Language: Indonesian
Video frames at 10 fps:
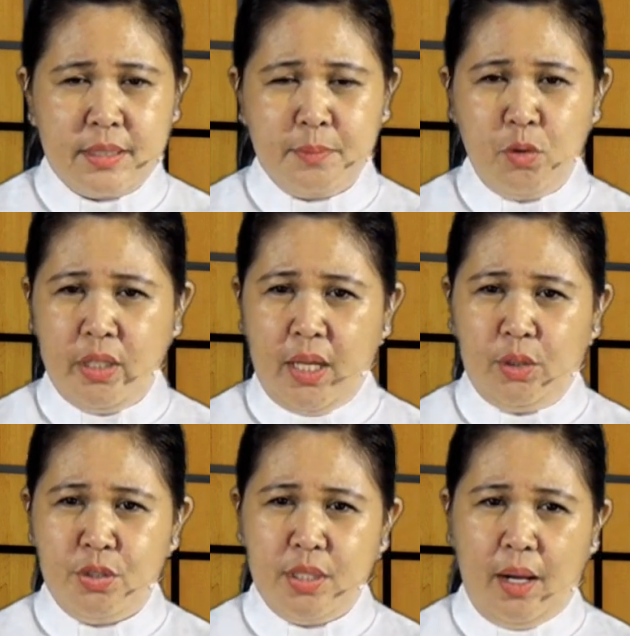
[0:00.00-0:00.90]
Semuanya
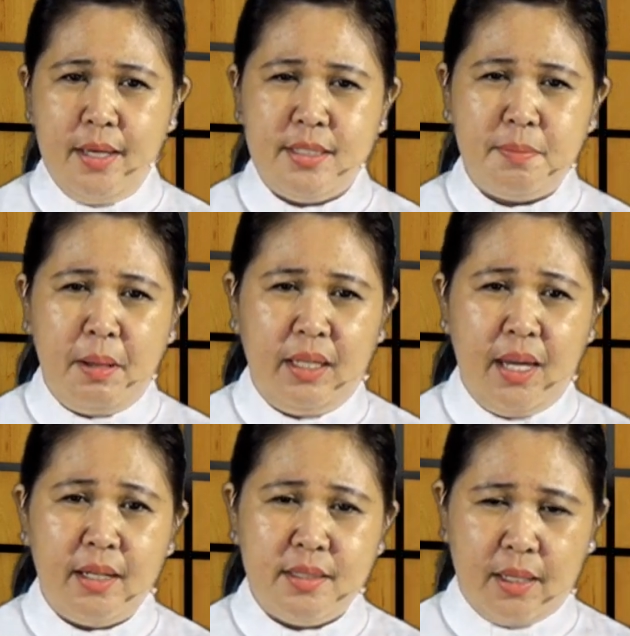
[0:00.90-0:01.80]
itu jelas
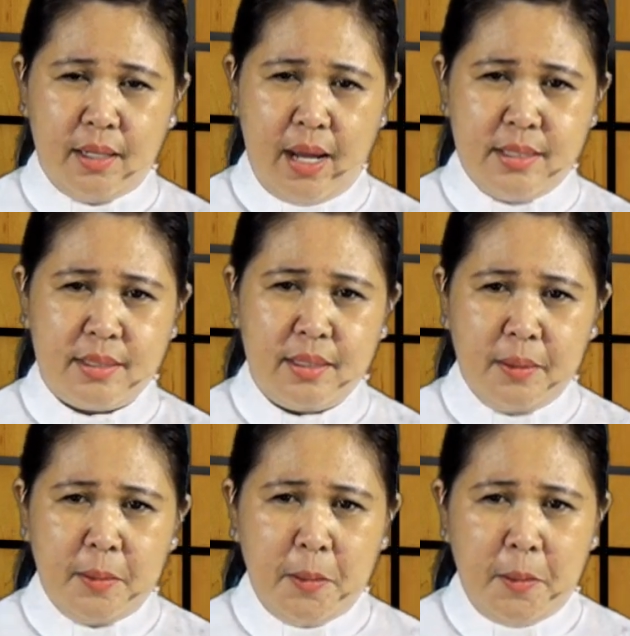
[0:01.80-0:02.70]
bagi yang cerdas,
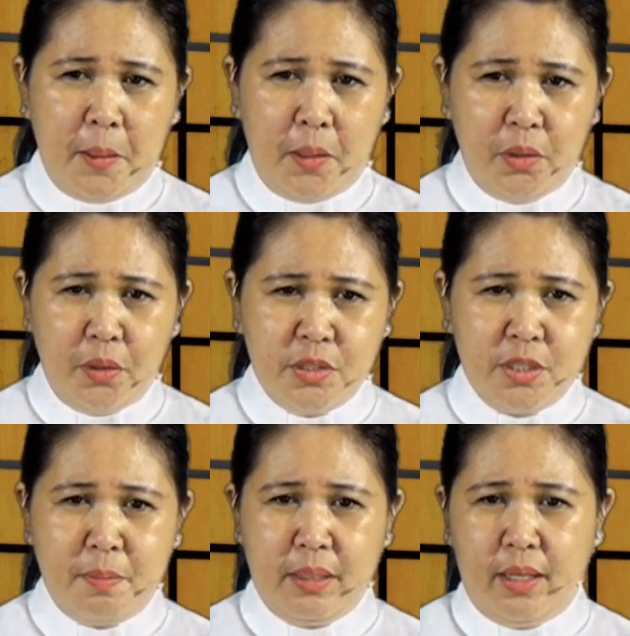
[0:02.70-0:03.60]

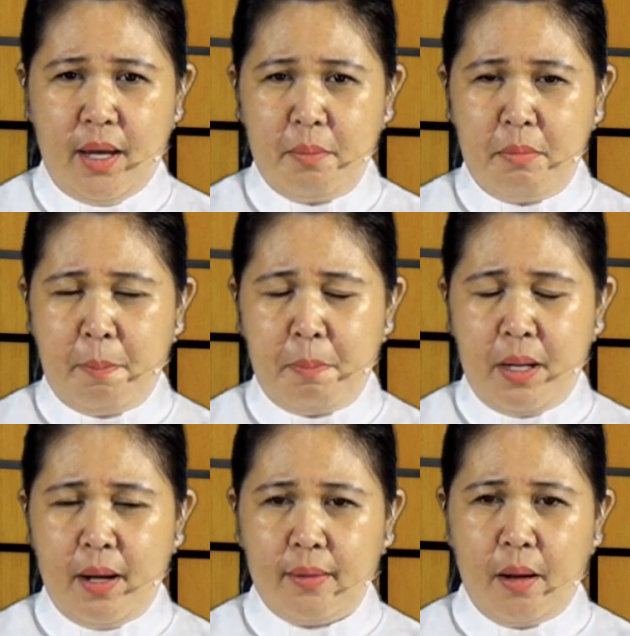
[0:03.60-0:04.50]
lurus bagi yang
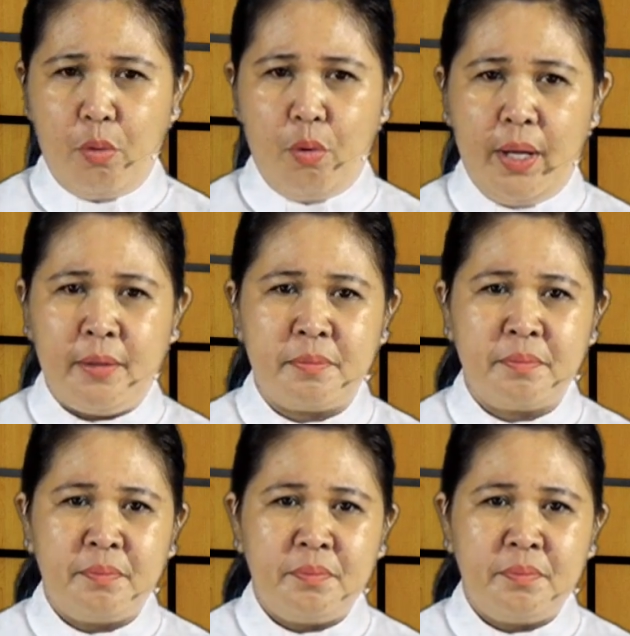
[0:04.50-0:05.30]
berpengetahuan.